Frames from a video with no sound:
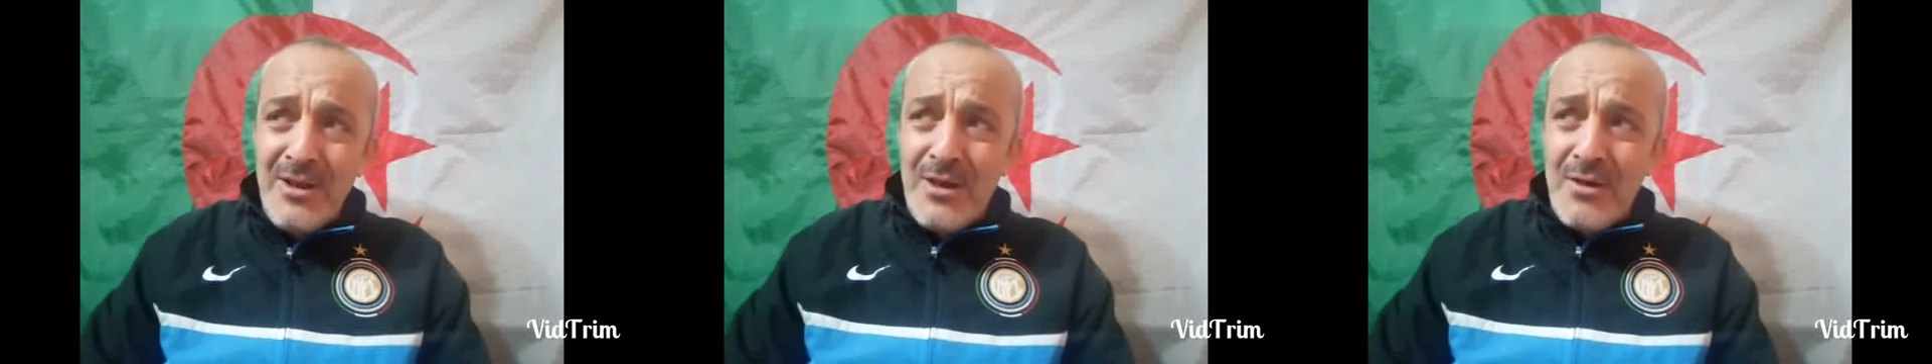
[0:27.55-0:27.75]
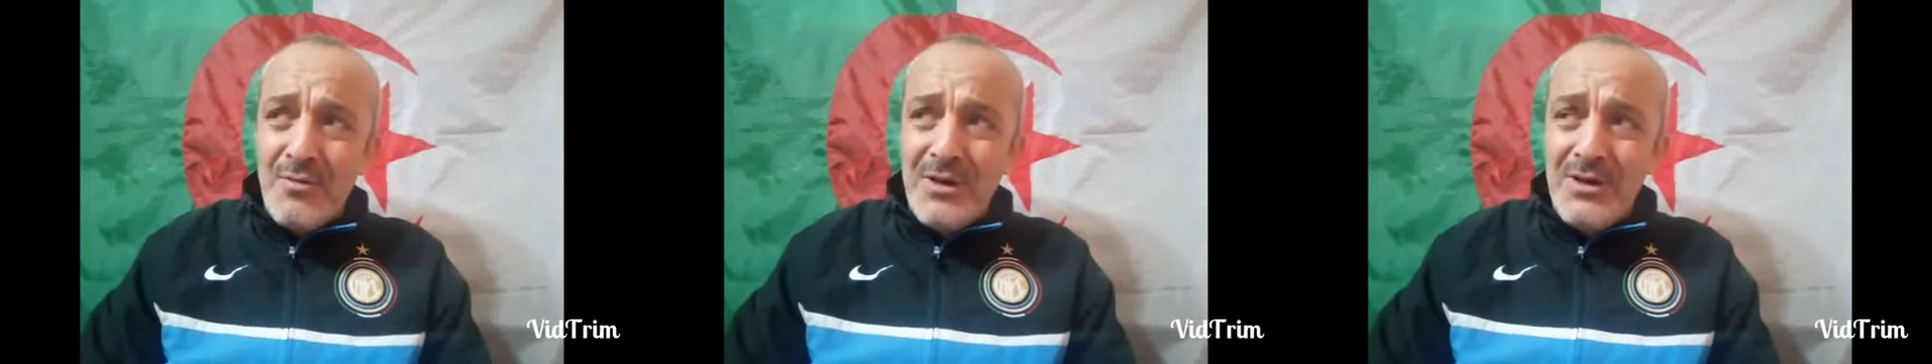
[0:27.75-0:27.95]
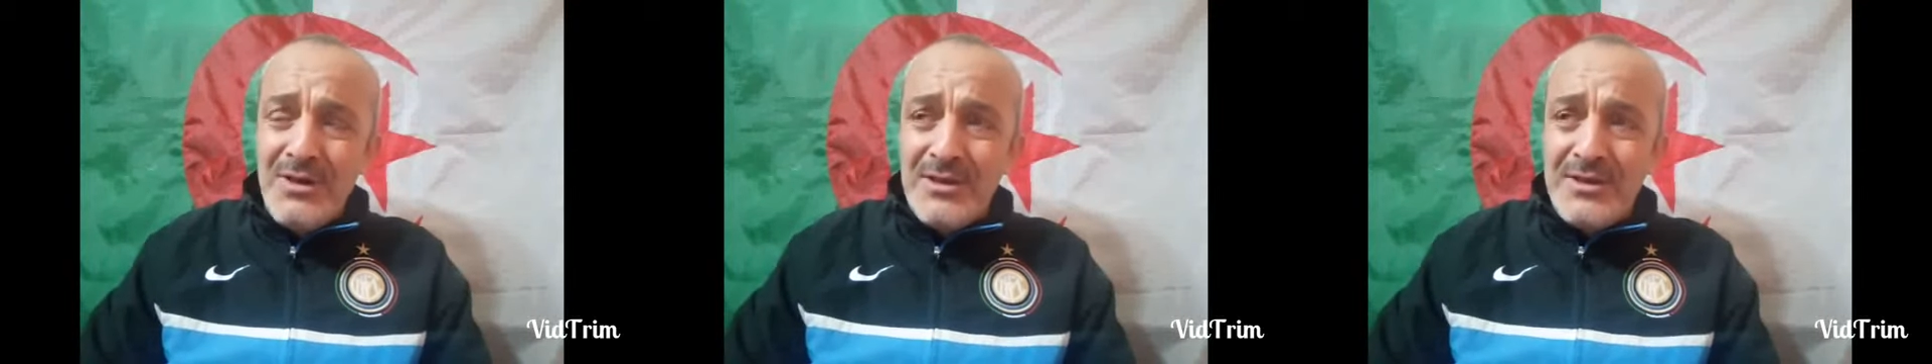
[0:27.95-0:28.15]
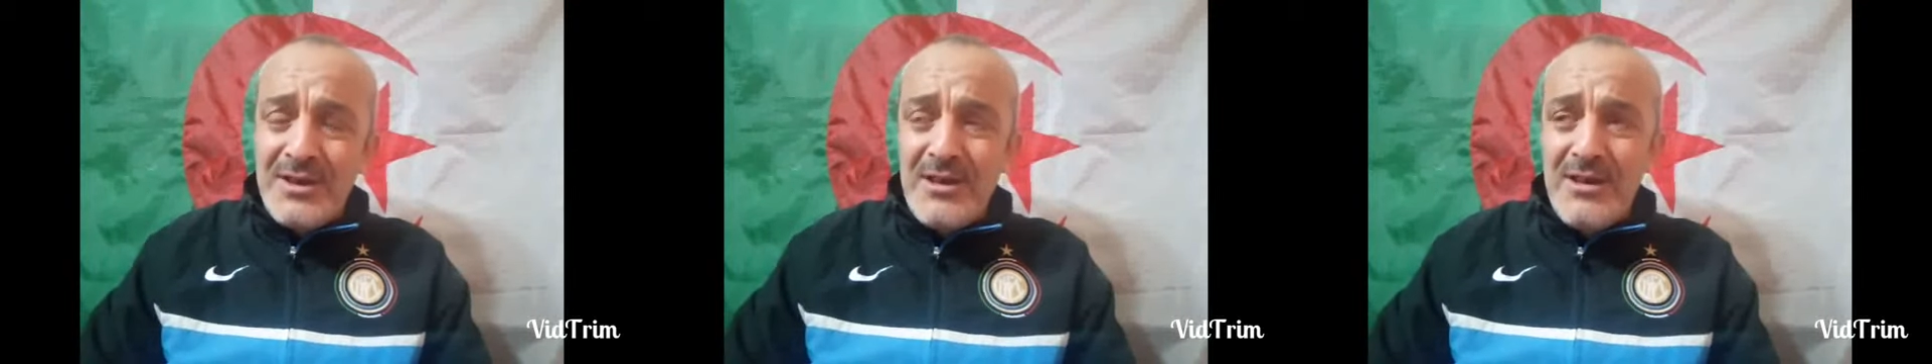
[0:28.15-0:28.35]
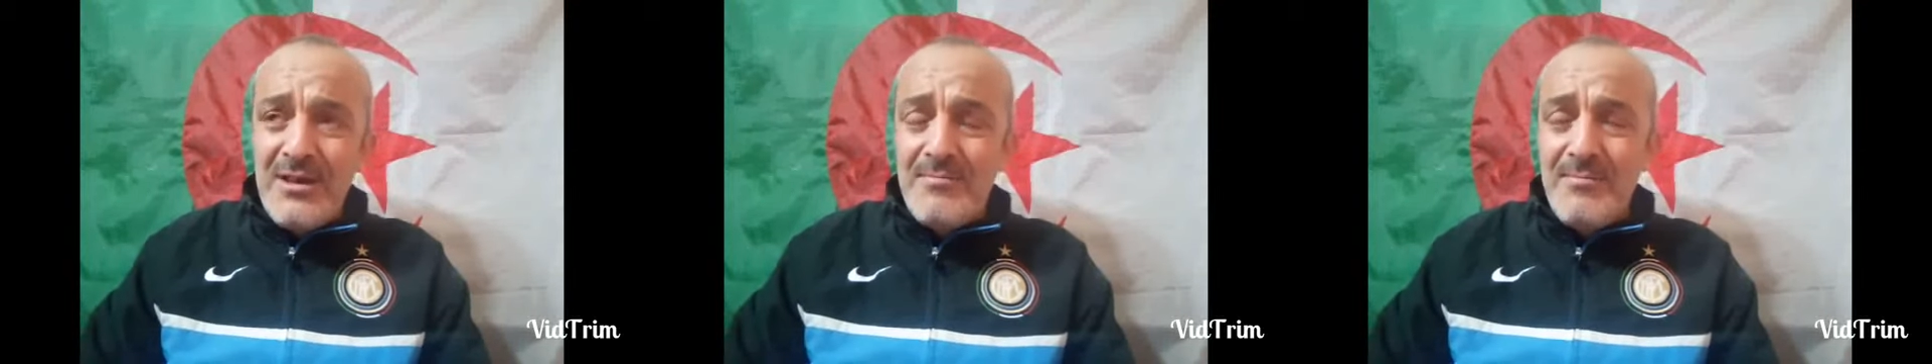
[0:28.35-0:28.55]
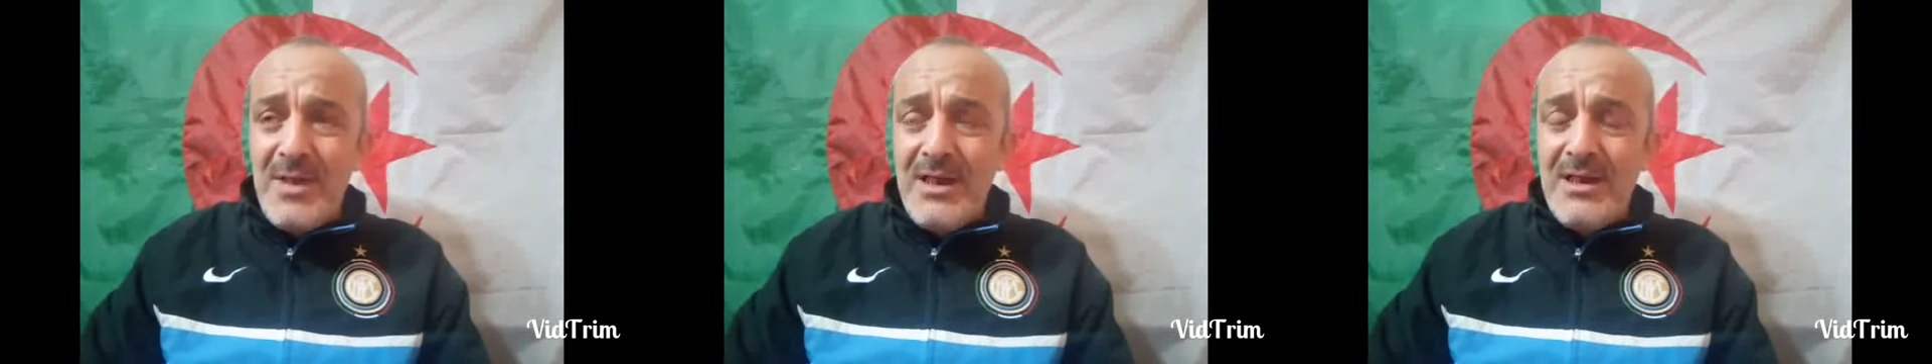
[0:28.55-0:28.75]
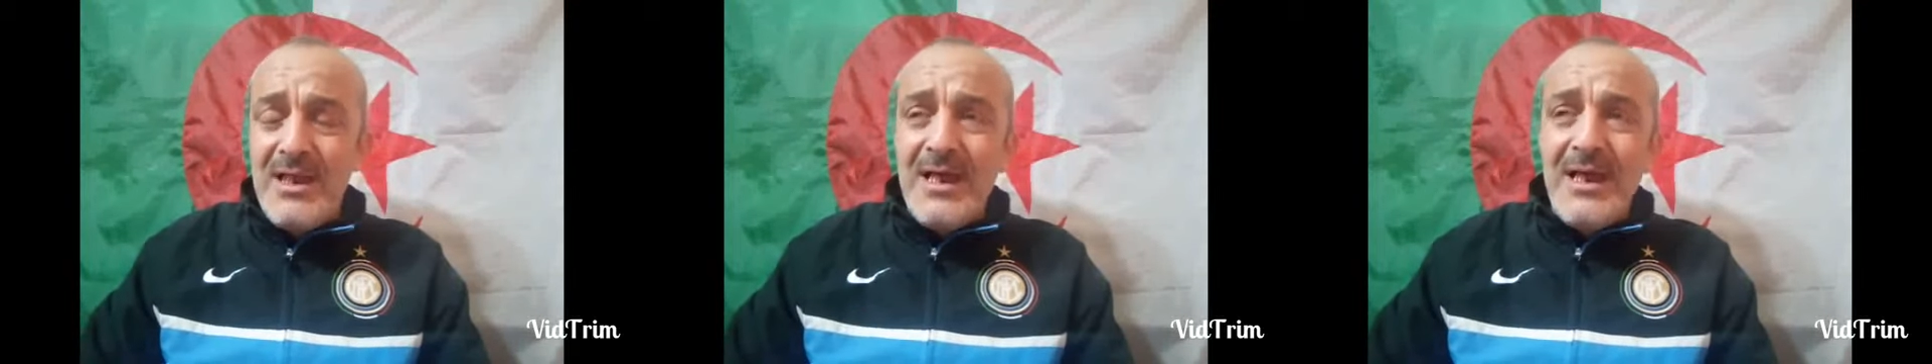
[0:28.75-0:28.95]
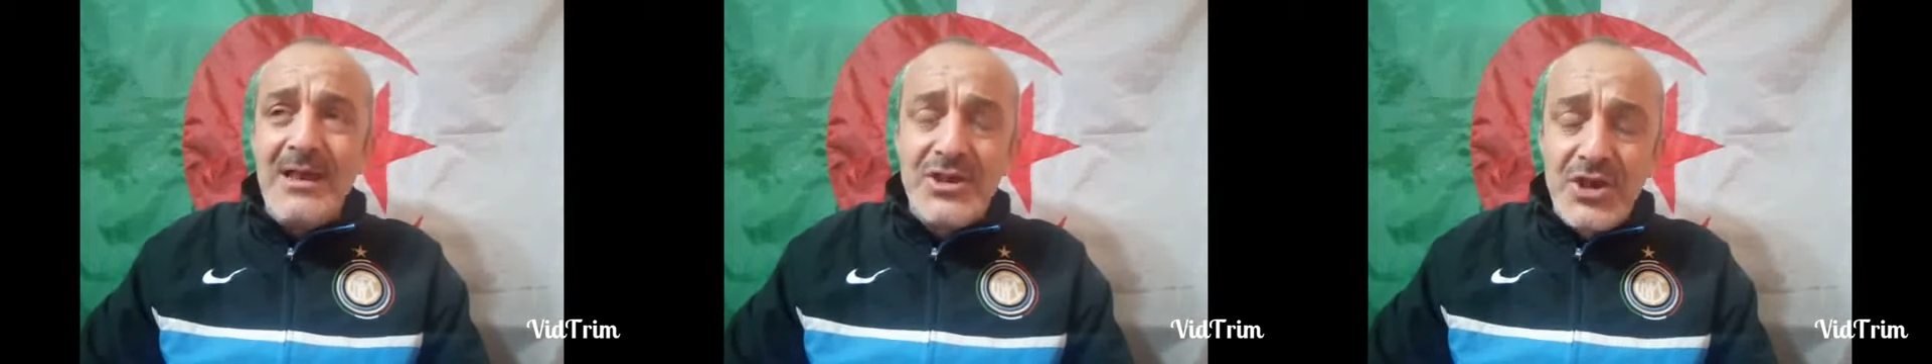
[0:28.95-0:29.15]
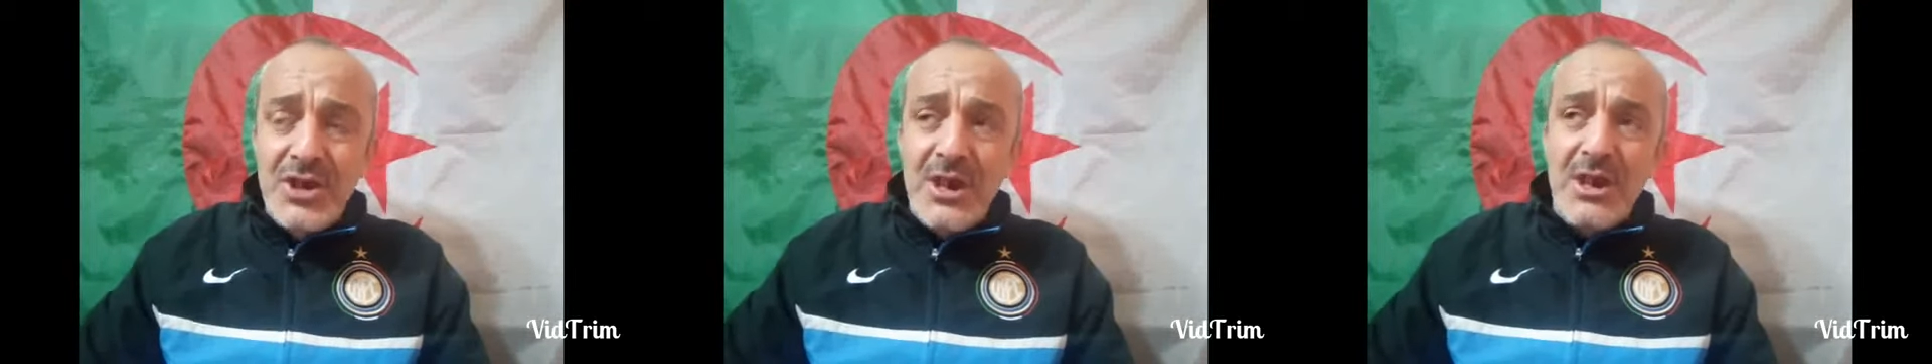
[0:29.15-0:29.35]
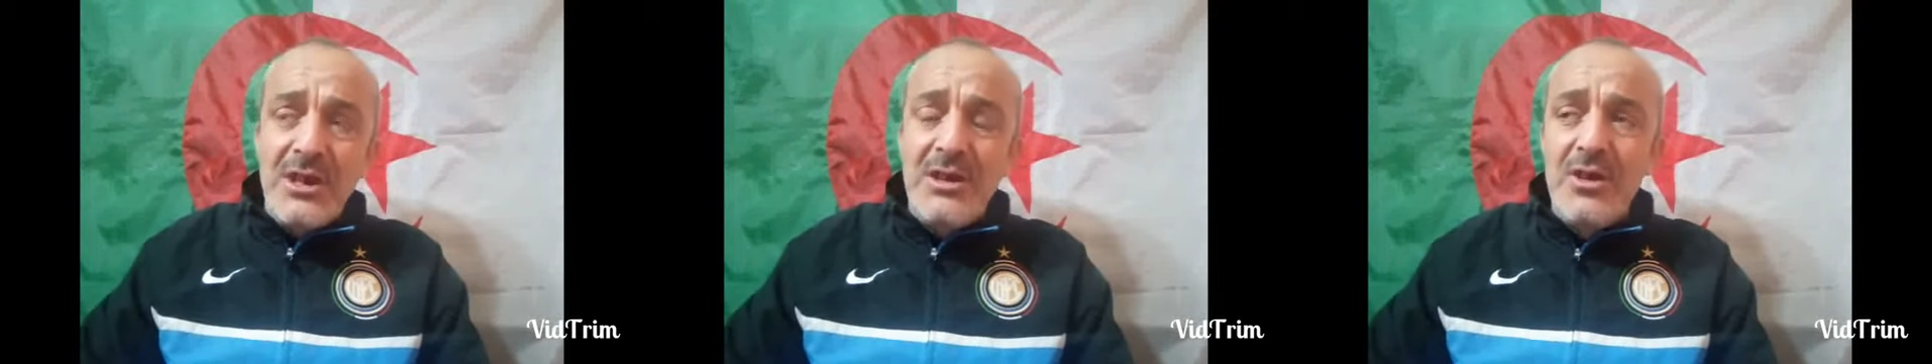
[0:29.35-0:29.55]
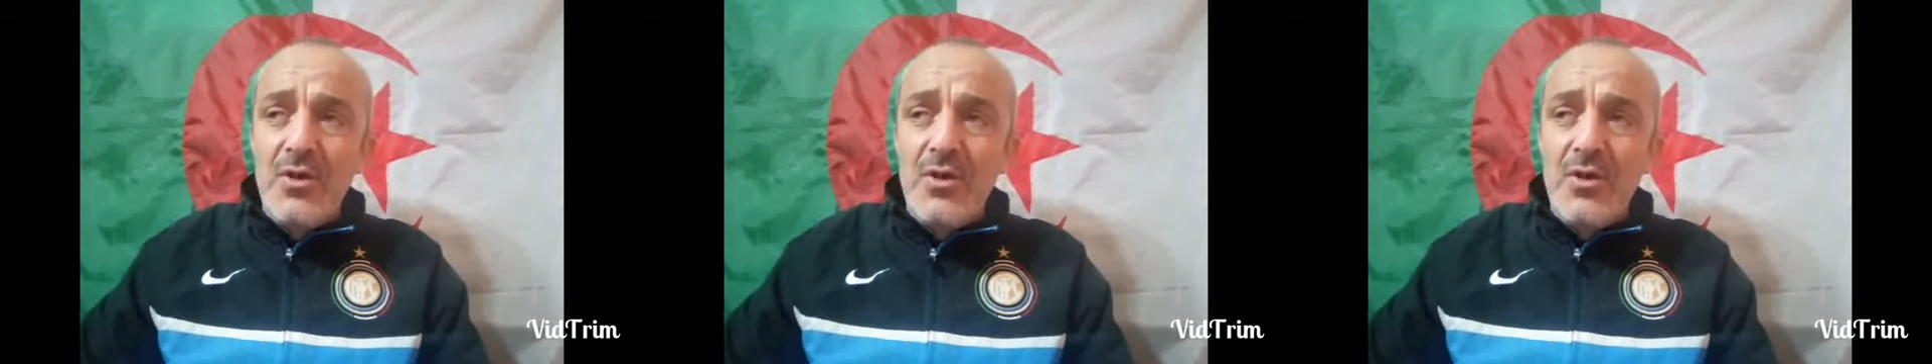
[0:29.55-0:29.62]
وين يتكلم على اشياء اللي